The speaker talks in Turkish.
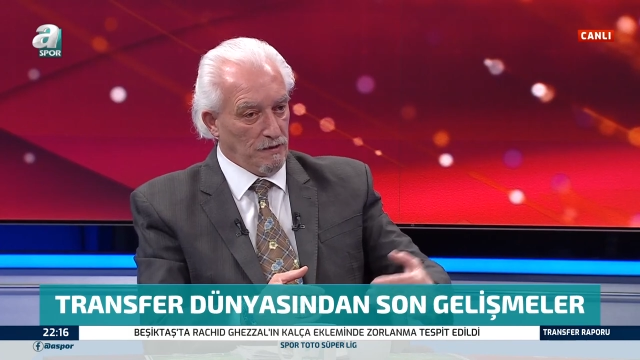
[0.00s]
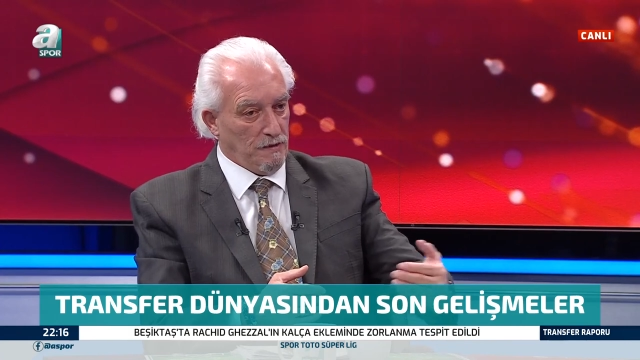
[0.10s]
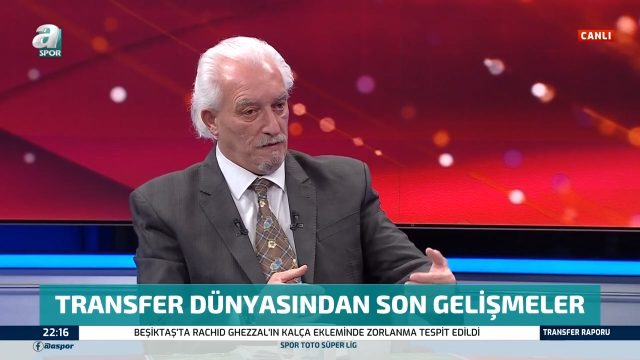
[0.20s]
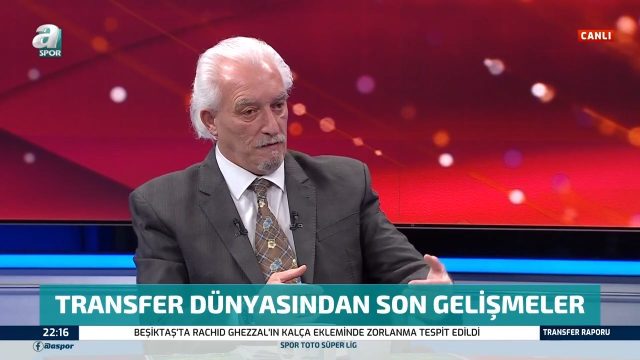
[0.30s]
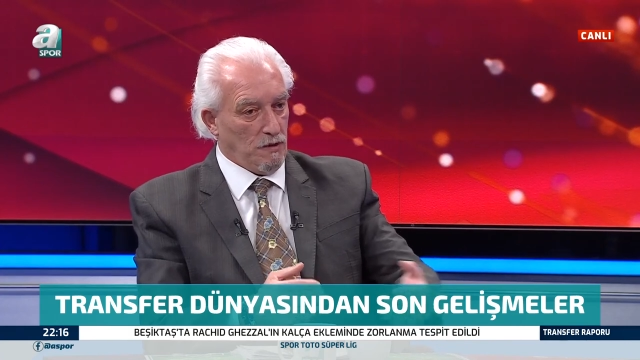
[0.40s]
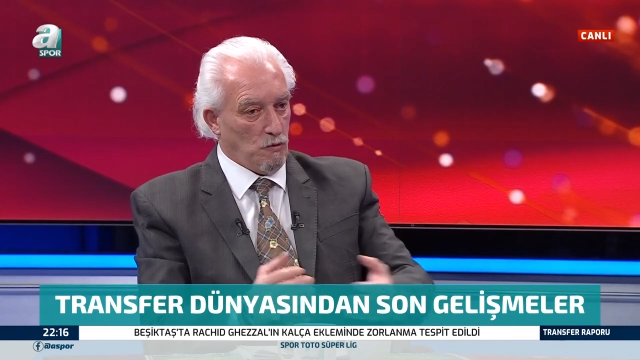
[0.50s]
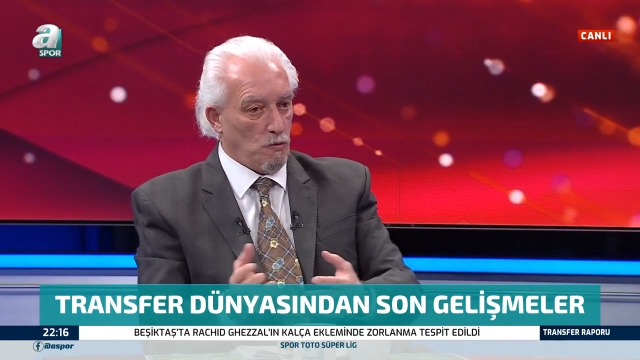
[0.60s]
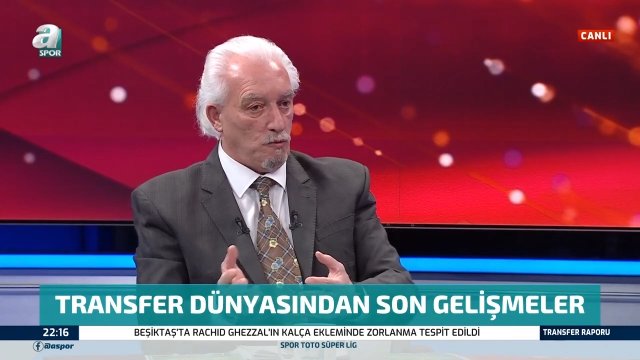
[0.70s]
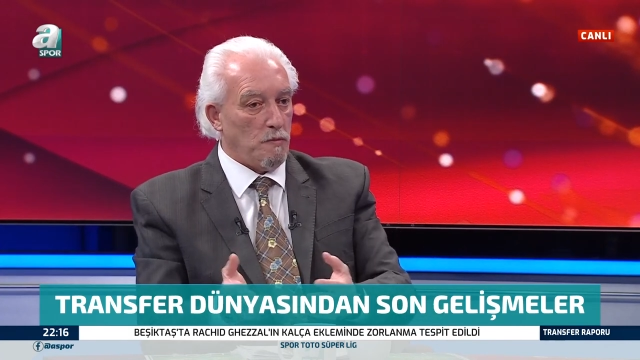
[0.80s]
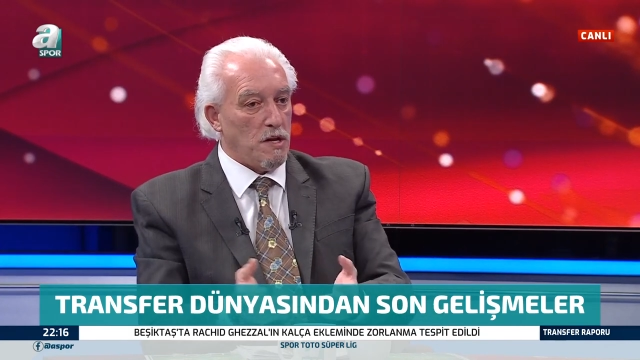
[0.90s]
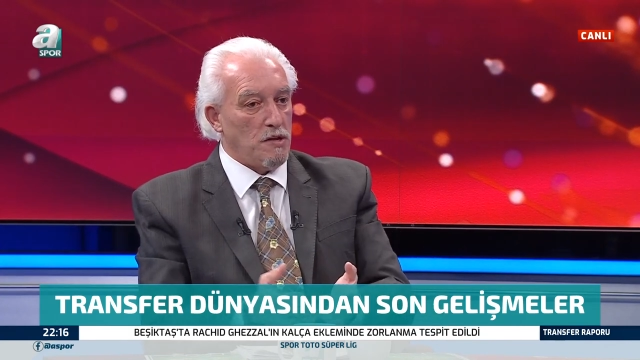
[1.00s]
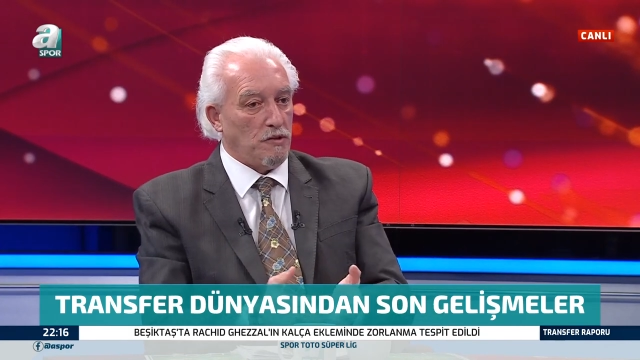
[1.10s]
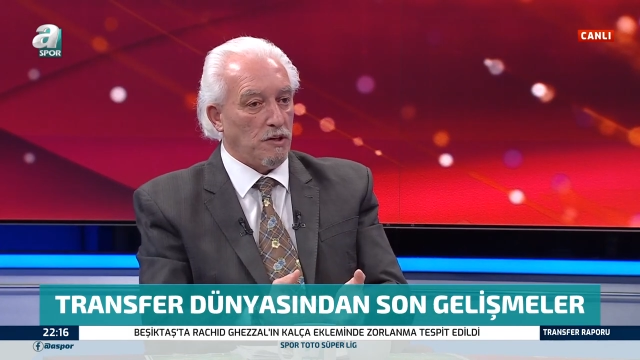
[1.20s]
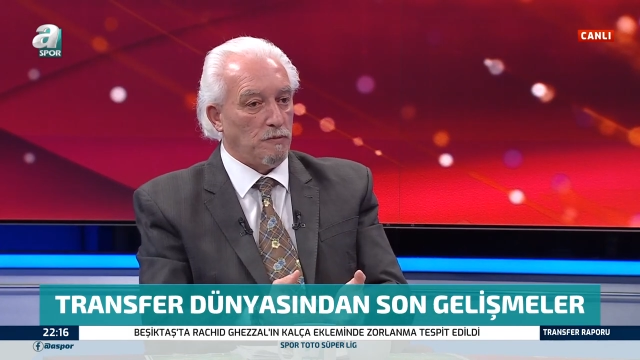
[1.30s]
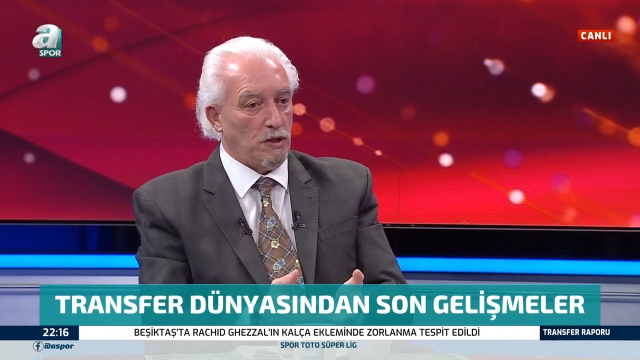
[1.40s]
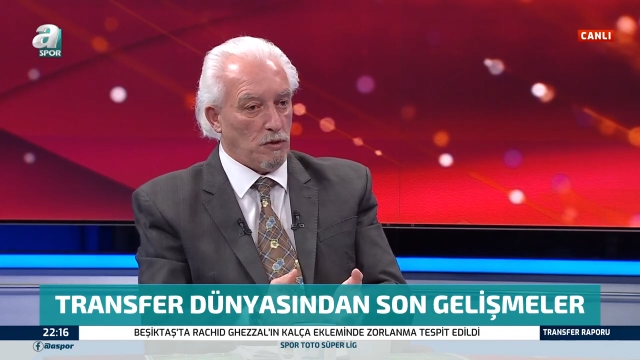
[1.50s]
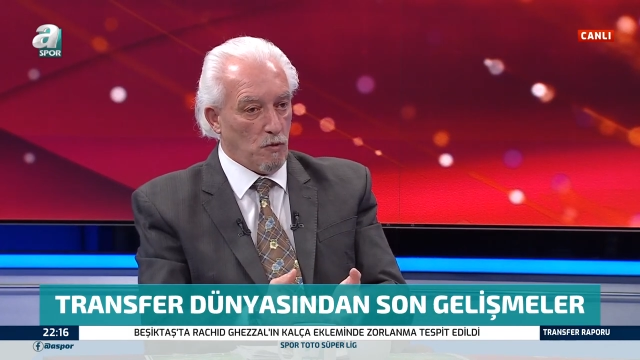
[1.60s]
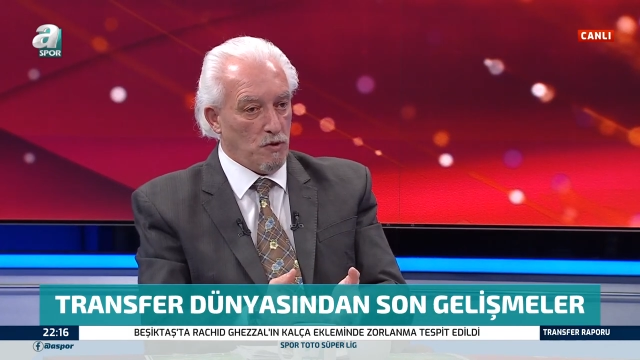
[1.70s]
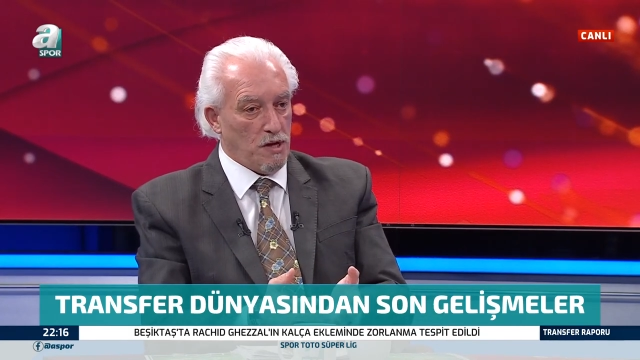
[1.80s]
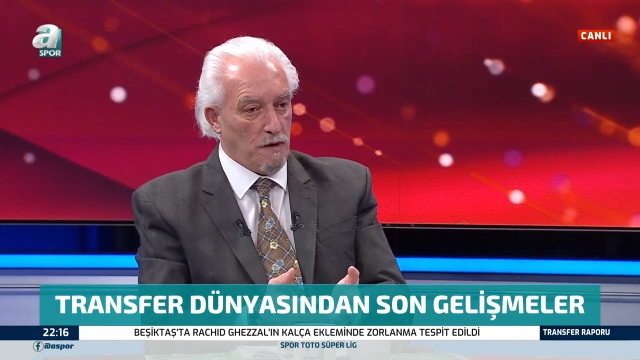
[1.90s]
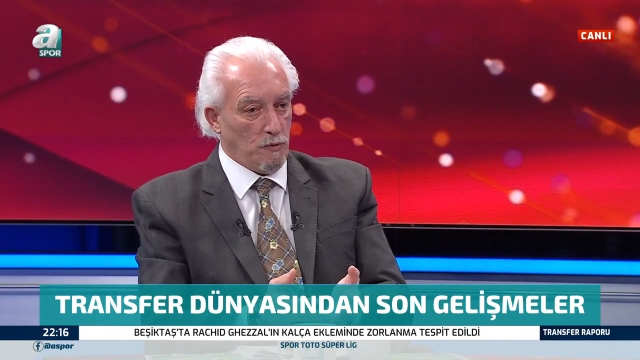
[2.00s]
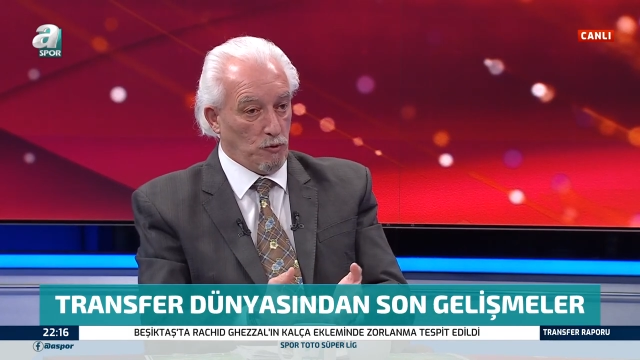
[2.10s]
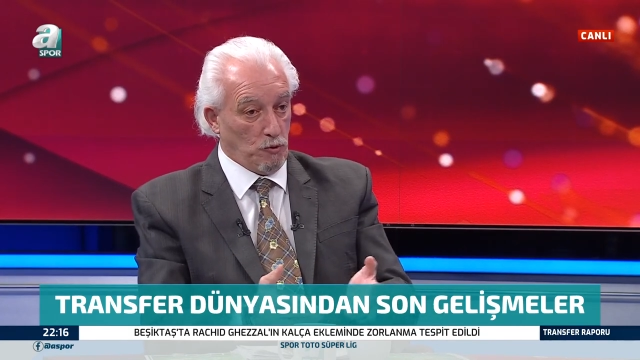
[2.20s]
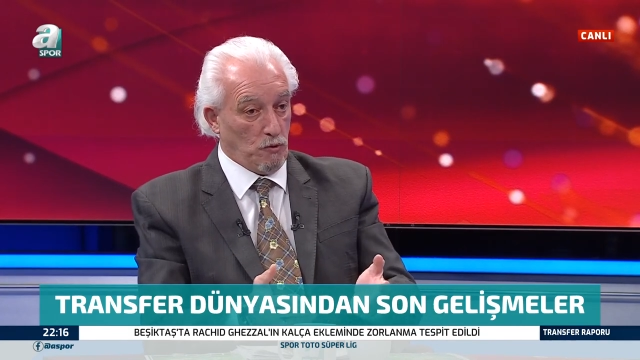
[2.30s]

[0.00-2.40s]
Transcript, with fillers: E, ve ne oldu? Milli takımda da oynayan bir oyuncu.